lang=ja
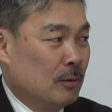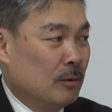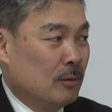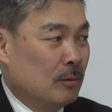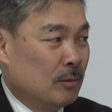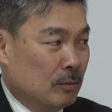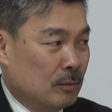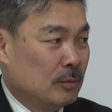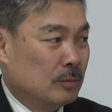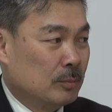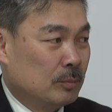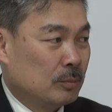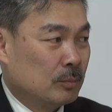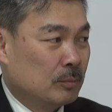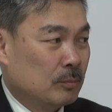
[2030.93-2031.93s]
あと企
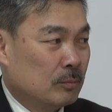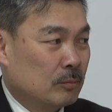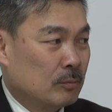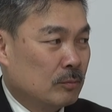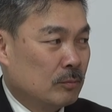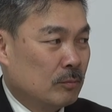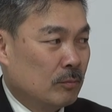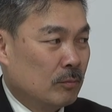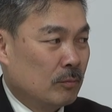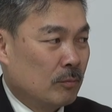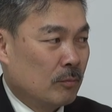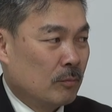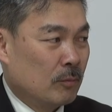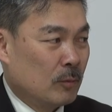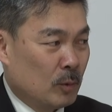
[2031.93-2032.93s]
業も決して
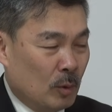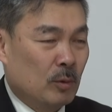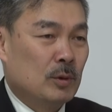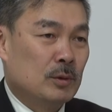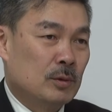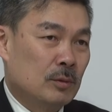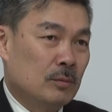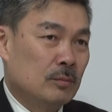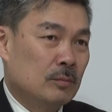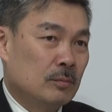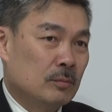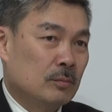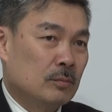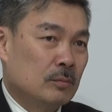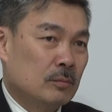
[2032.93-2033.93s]
あのもろ
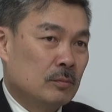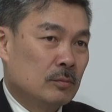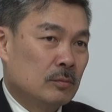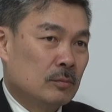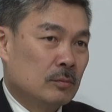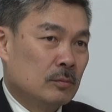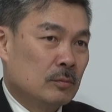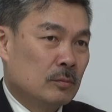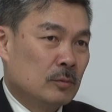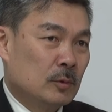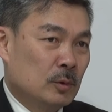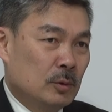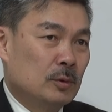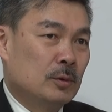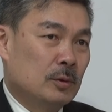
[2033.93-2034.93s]
手を挙げて賛
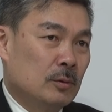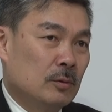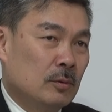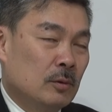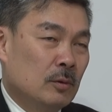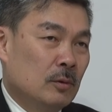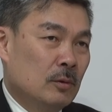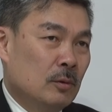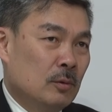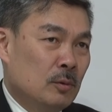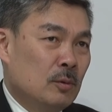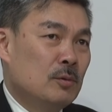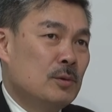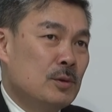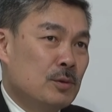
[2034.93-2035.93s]
成できないような
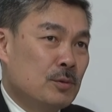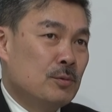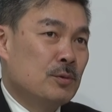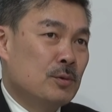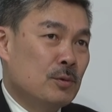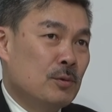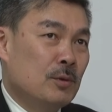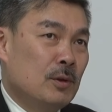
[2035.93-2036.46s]
話ですよね特に中小